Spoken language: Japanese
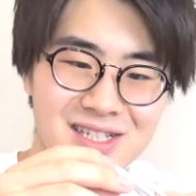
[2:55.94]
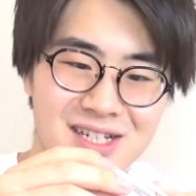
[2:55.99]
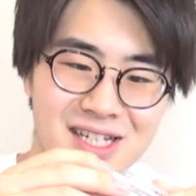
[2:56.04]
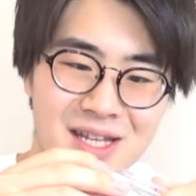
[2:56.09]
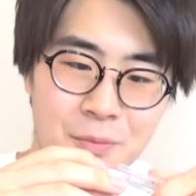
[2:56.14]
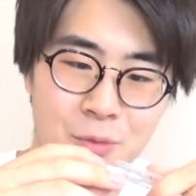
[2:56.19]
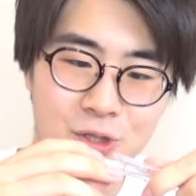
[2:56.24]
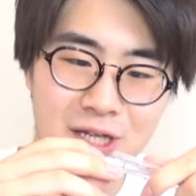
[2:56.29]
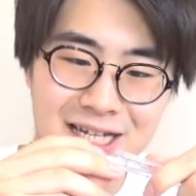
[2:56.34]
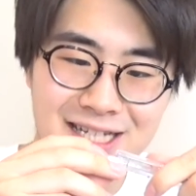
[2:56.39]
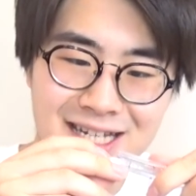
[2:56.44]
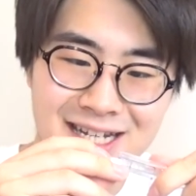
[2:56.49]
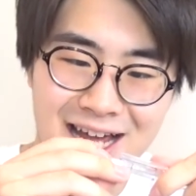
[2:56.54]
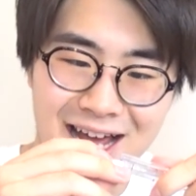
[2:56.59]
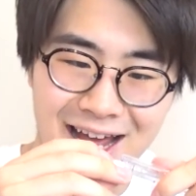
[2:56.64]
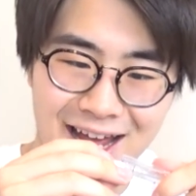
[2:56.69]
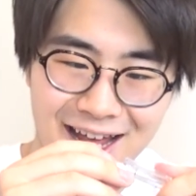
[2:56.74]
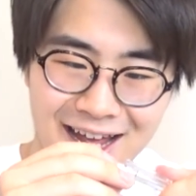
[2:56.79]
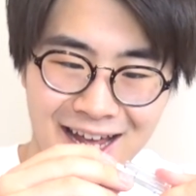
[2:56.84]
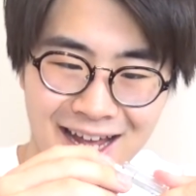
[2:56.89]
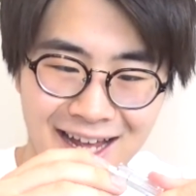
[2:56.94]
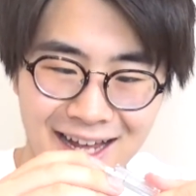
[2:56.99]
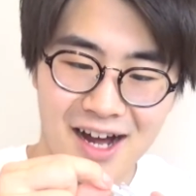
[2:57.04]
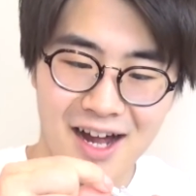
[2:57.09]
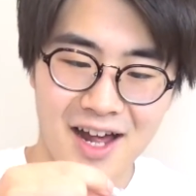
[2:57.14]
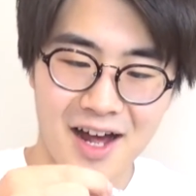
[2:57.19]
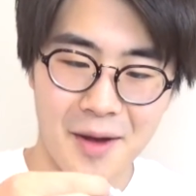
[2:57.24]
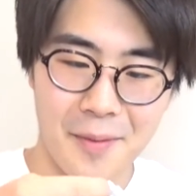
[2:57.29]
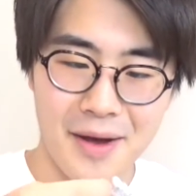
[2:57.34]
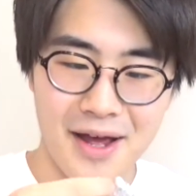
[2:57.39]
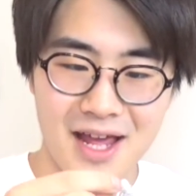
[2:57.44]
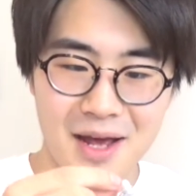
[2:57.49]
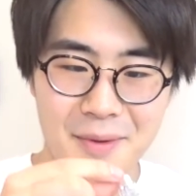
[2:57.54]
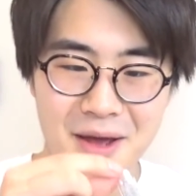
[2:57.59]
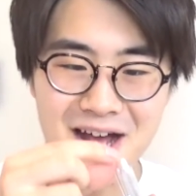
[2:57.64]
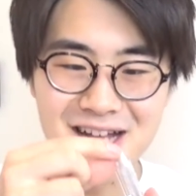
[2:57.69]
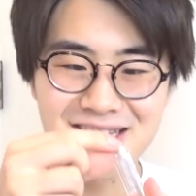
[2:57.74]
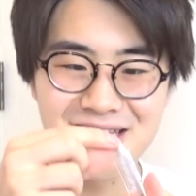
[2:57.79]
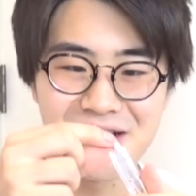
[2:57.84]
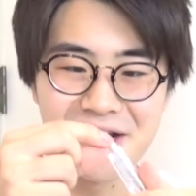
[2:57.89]
すぎてもう出せない。あ、やばいや
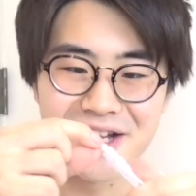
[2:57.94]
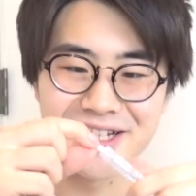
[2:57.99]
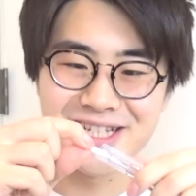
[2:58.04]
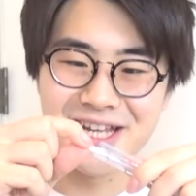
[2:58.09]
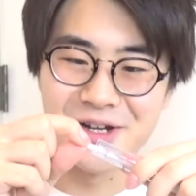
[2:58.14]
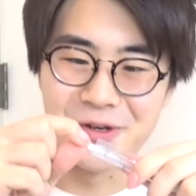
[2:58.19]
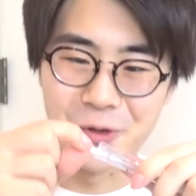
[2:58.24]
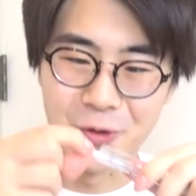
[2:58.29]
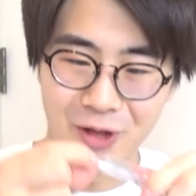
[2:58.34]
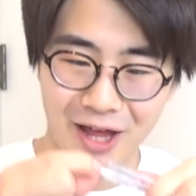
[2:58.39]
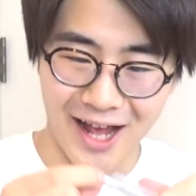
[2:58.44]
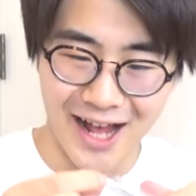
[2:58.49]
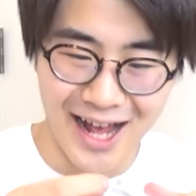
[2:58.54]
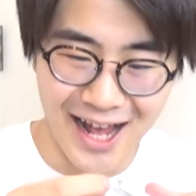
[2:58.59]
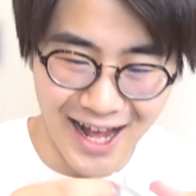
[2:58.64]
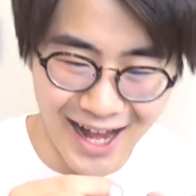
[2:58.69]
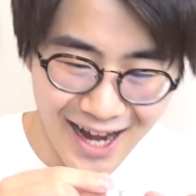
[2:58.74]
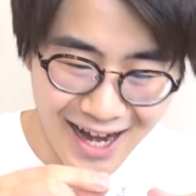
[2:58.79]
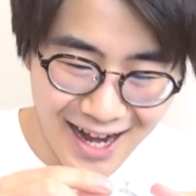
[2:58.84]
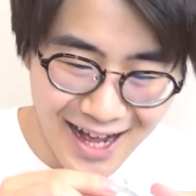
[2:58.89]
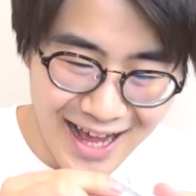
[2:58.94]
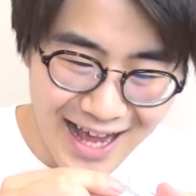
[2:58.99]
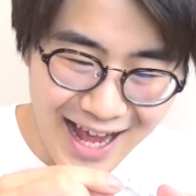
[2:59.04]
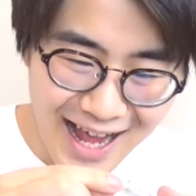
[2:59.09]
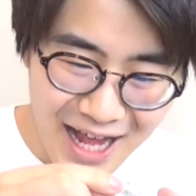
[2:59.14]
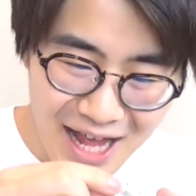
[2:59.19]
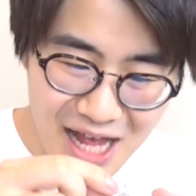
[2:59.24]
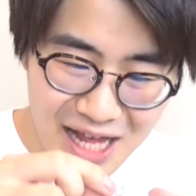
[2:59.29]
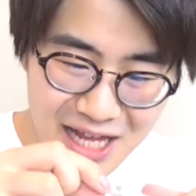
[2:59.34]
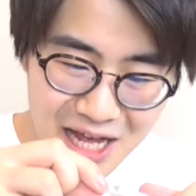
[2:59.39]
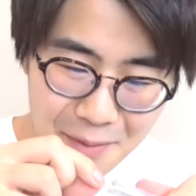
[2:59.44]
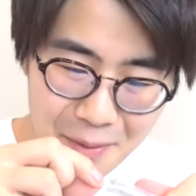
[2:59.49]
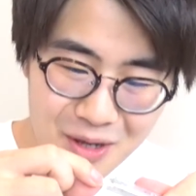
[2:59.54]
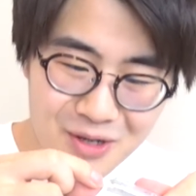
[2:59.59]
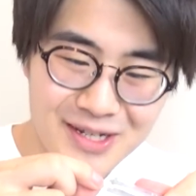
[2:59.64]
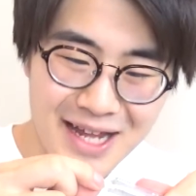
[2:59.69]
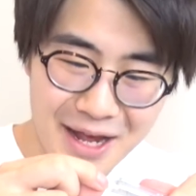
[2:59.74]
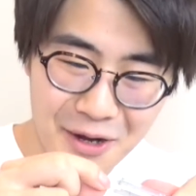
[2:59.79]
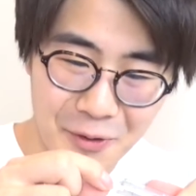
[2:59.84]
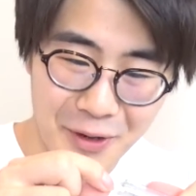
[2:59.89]
ばい。焦る、これ。え？やば
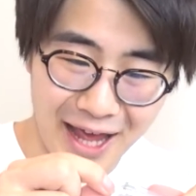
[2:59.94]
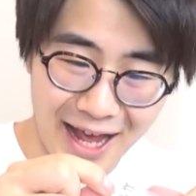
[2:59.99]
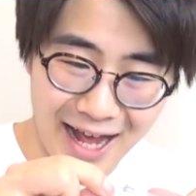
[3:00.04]
くないこ